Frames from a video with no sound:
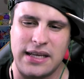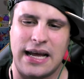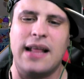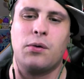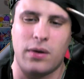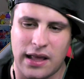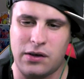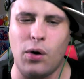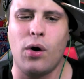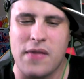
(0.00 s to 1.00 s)
で、からのこれ
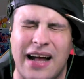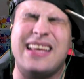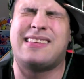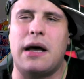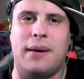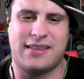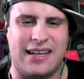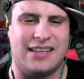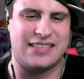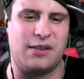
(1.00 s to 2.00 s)
ね、今日何食べ
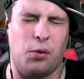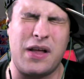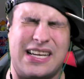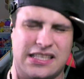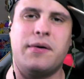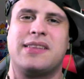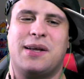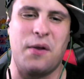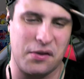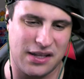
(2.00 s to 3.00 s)
たでちゃんとお腹触っ
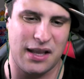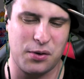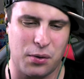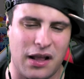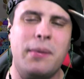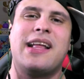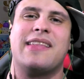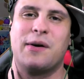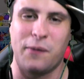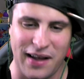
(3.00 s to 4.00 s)
てるんだよねいろいろ食べた
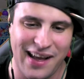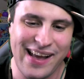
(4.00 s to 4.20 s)
んだろうな